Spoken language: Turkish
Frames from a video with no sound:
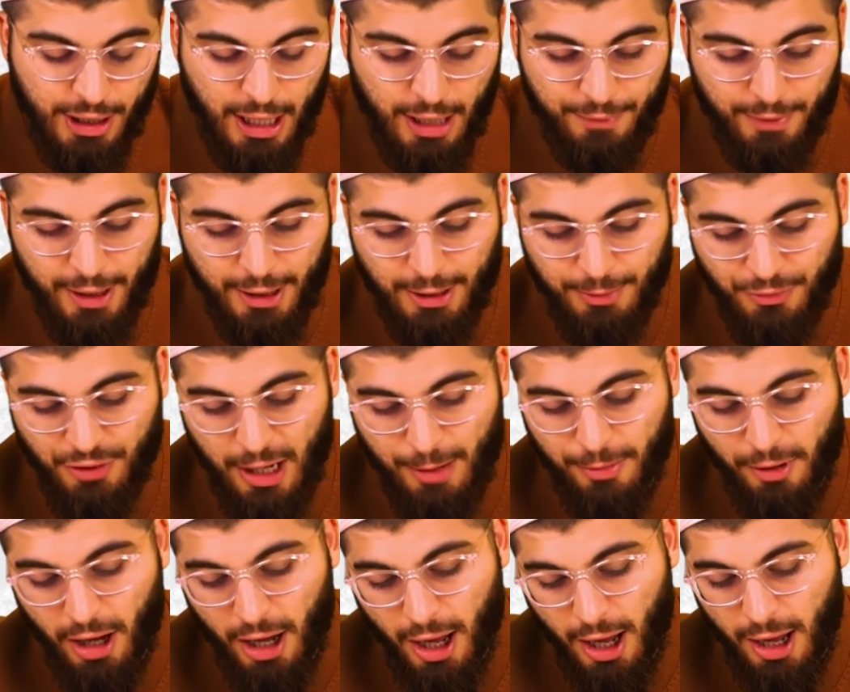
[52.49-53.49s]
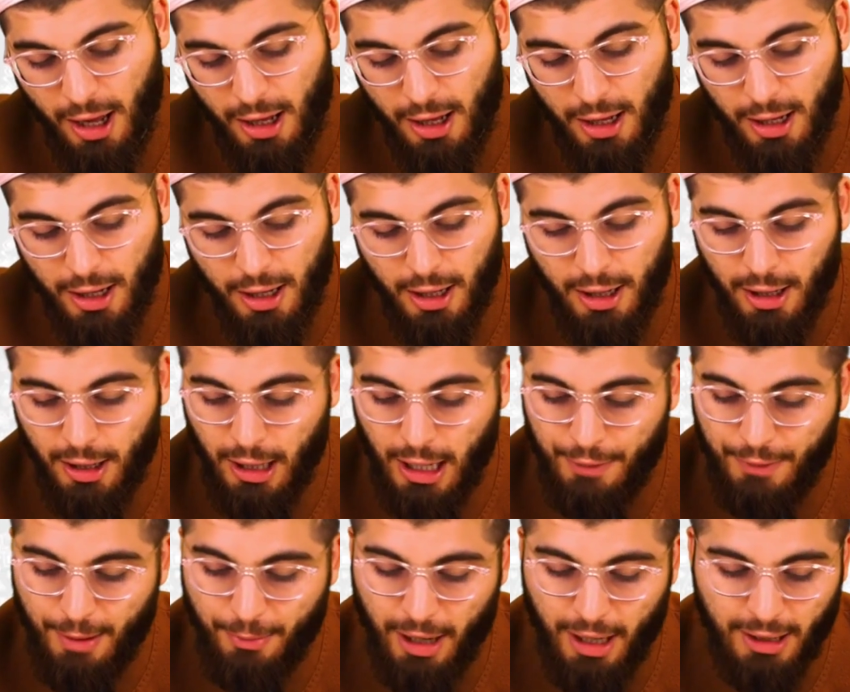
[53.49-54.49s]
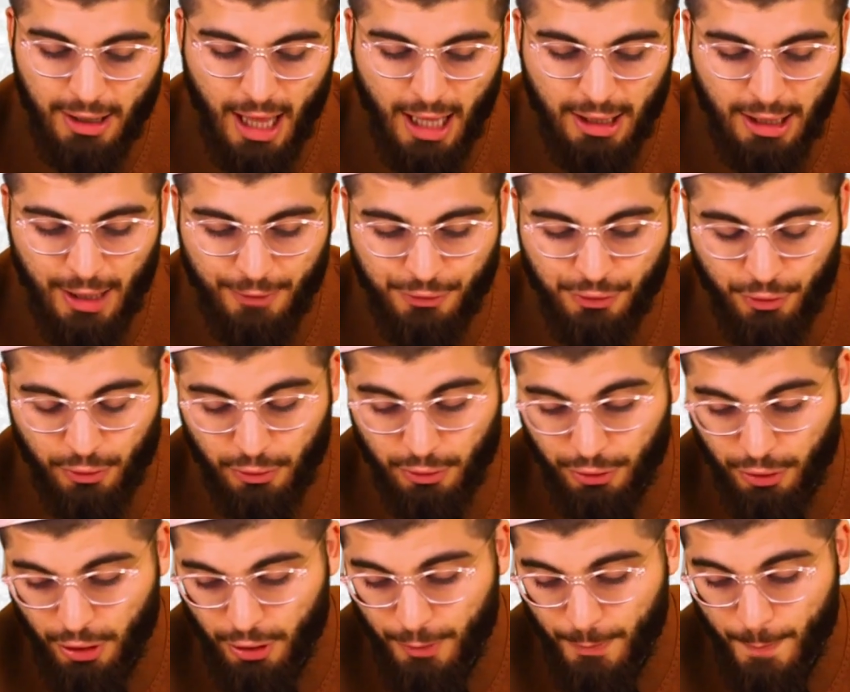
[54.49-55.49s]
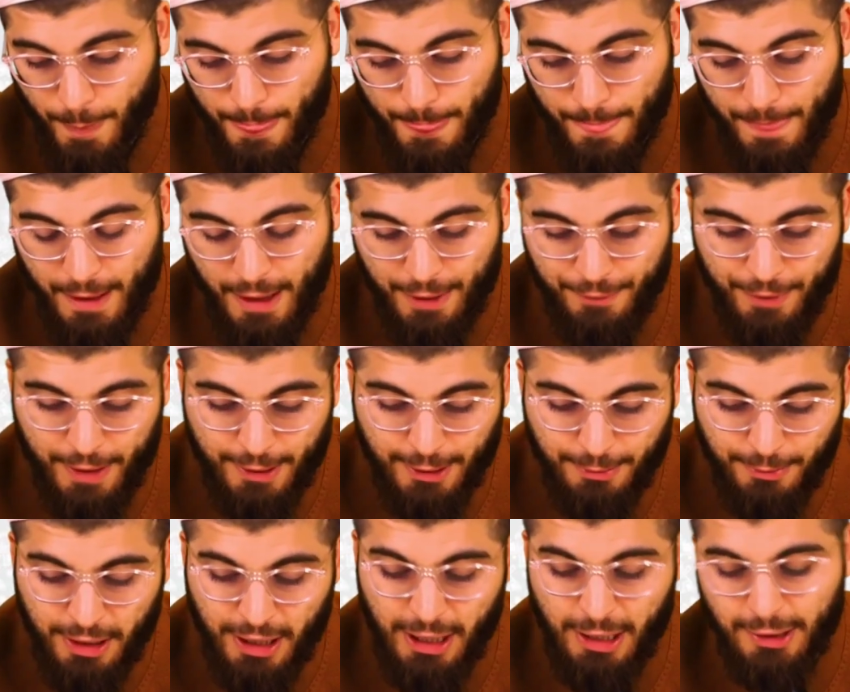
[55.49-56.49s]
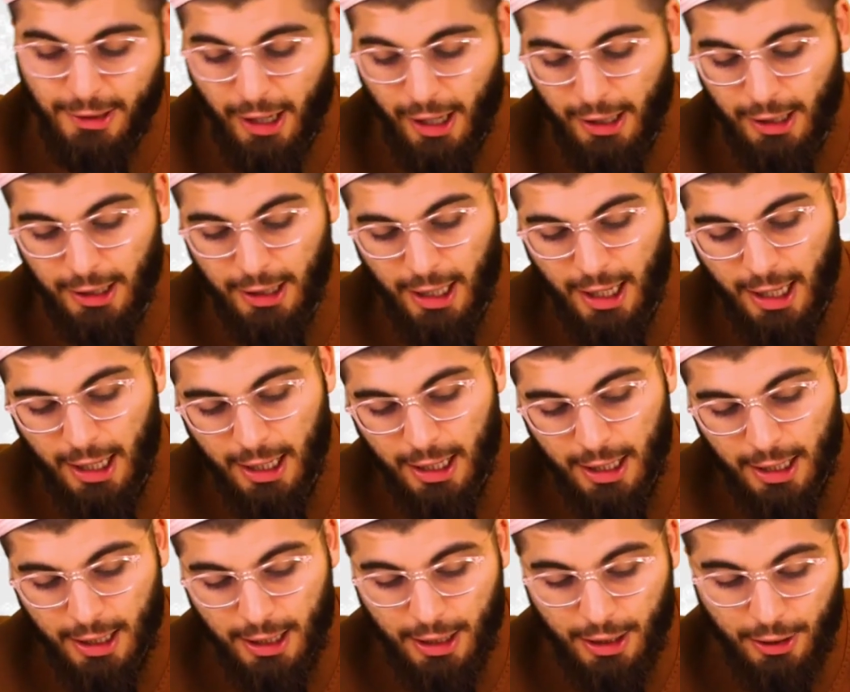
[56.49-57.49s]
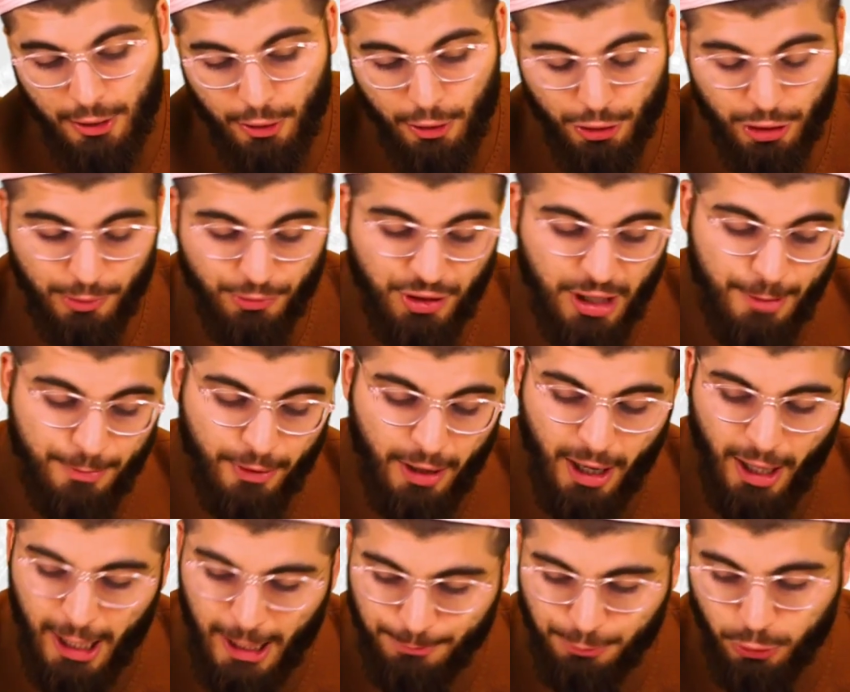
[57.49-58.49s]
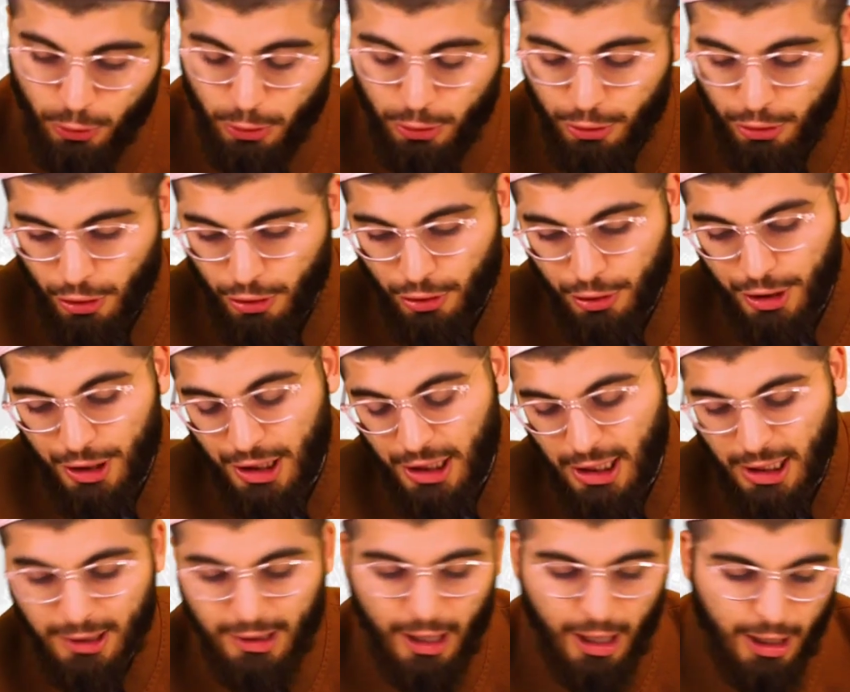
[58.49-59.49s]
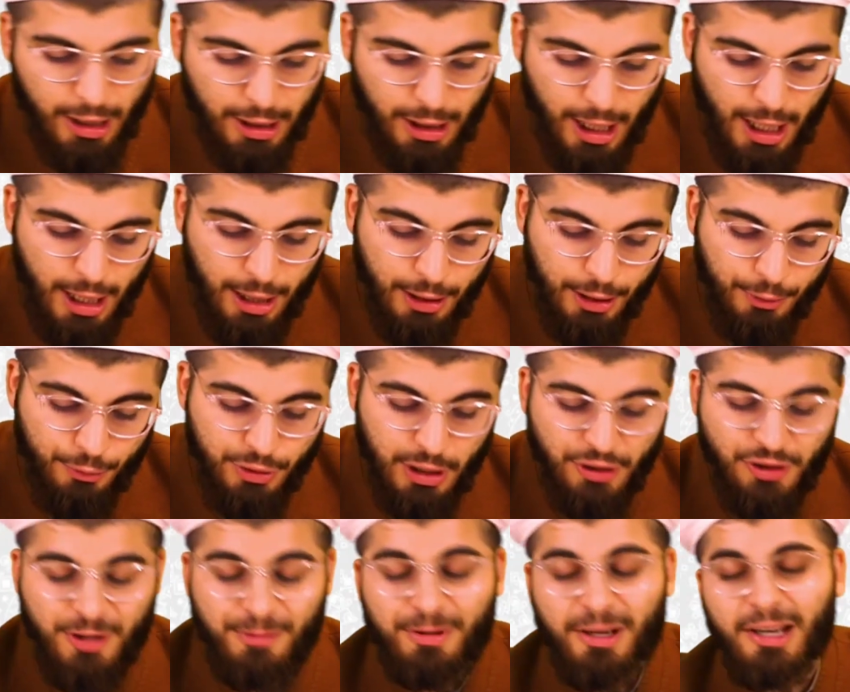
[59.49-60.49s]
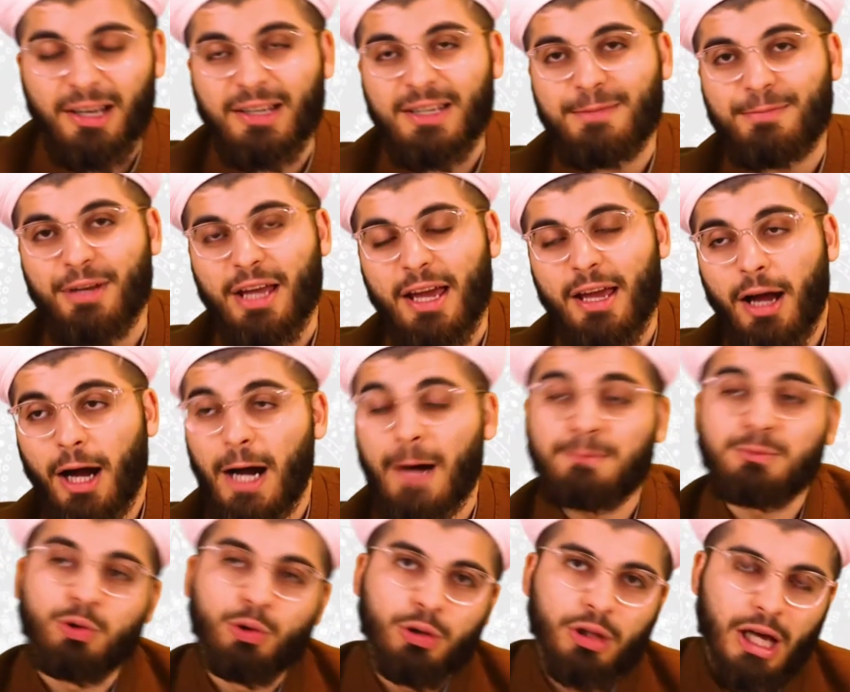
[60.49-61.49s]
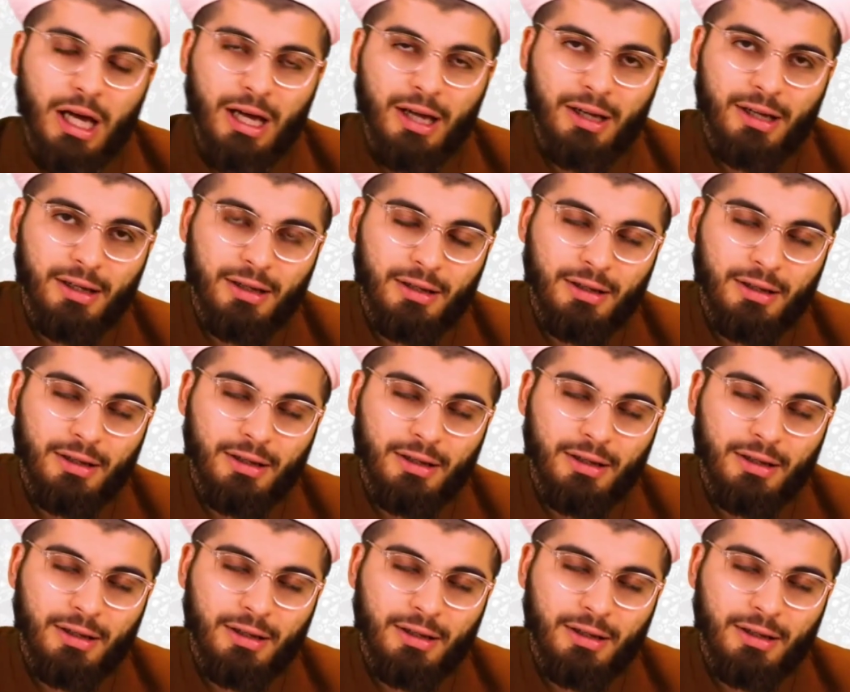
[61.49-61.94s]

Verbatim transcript: Efendim Cebra efendim Allah lafzı oluyor. Efendim İl de Allah Hocam Cebra abd oluyor. İl de Allah. Mesela Cibril'in ismi ne? Abdullah.